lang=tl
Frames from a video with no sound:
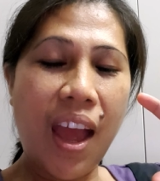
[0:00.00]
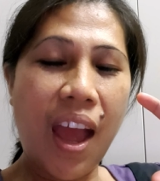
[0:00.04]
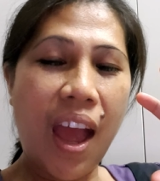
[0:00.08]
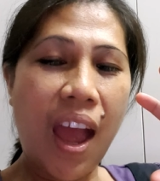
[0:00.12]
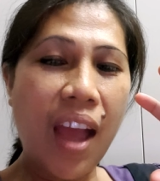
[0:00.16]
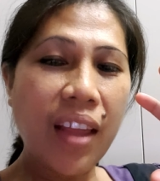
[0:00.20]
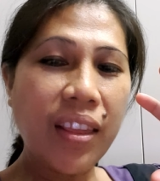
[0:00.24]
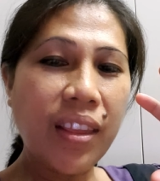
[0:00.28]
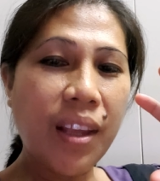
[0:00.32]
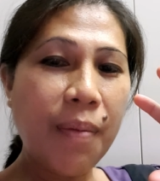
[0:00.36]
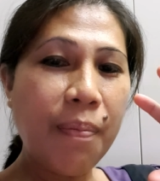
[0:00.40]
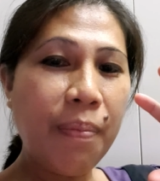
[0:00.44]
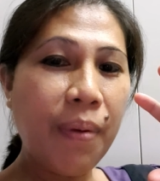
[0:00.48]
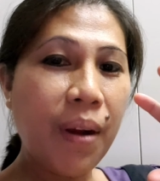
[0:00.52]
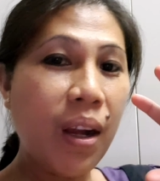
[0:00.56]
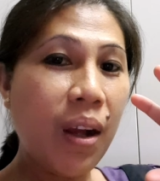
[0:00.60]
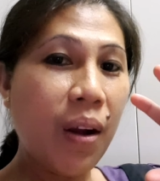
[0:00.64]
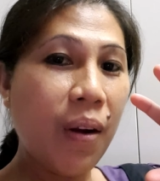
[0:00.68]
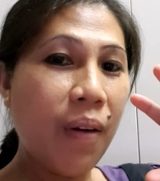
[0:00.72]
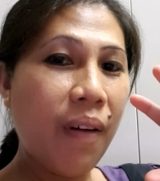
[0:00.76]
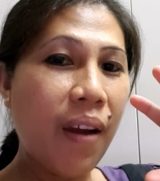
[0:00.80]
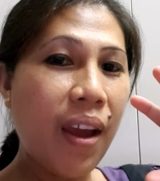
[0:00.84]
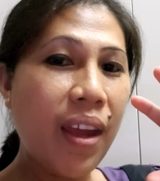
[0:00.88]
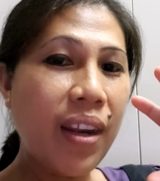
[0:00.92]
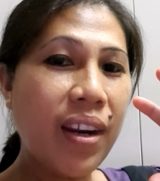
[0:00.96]
ating
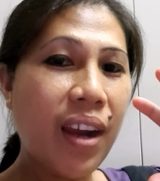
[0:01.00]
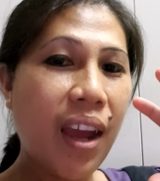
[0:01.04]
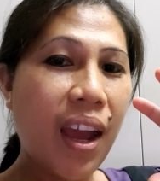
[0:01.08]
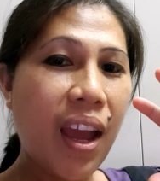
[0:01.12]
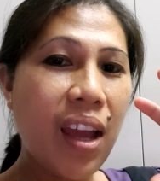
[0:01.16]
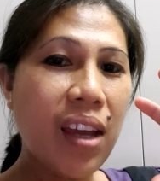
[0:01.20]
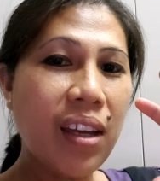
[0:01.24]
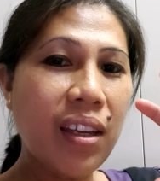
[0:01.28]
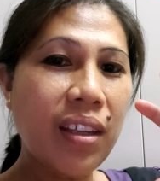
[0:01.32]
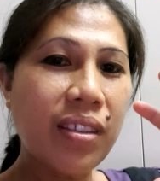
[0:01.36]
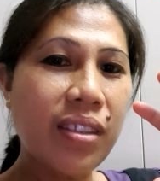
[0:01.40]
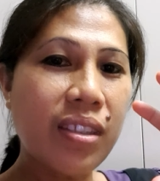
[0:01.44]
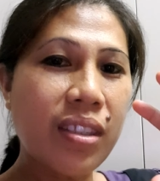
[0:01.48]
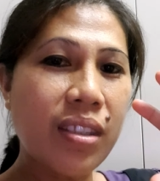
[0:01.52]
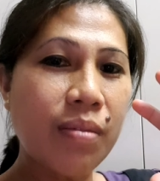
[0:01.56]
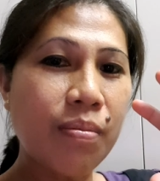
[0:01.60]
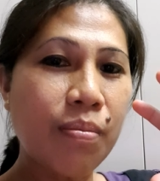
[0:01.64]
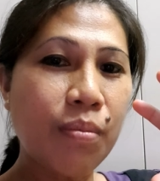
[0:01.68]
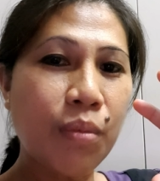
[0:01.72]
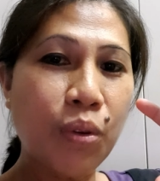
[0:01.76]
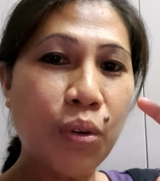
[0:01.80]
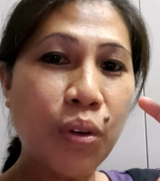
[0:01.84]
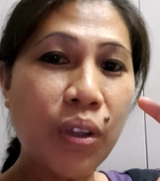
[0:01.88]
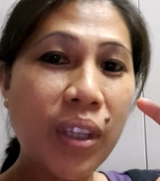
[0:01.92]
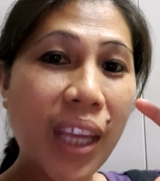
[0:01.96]
paggawa ng
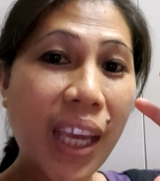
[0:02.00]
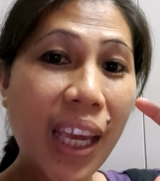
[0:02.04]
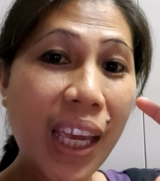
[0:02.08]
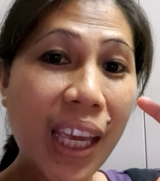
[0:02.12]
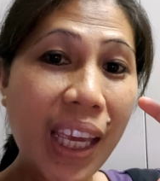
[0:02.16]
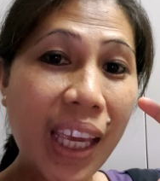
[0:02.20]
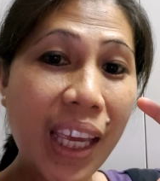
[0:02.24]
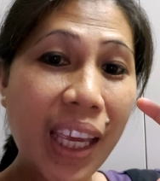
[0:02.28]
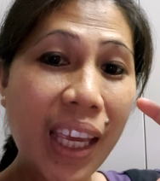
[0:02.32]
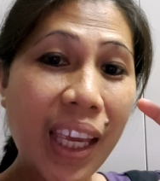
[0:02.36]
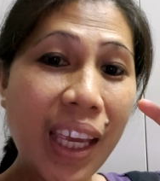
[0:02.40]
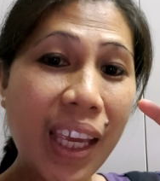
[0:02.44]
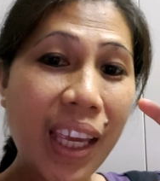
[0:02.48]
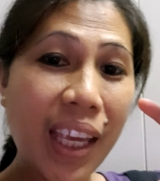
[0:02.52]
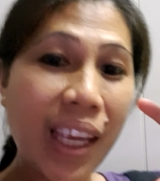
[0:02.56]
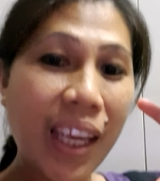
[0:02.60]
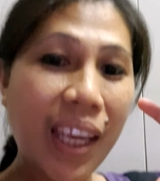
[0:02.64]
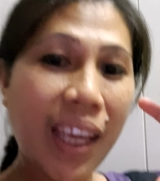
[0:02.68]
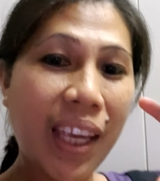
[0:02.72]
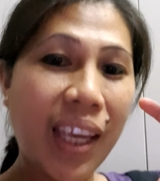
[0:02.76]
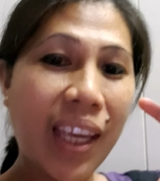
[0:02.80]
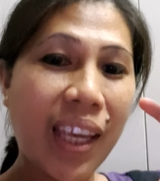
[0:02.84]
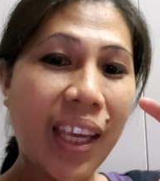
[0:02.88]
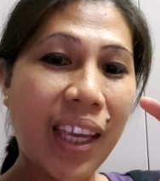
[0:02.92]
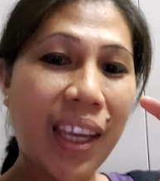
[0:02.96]

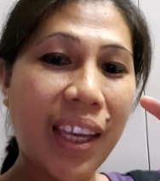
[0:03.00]
smoothie.